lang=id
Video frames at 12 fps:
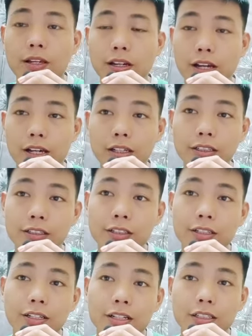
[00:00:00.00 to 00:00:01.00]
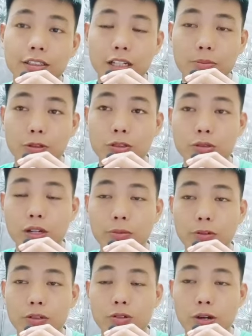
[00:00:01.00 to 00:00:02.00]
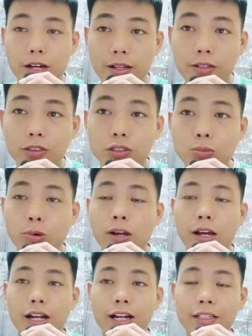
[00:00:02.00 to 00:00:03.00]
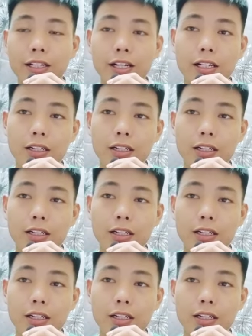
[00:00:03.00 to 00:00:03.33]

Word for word: dan saya juga berdoa semoga Anda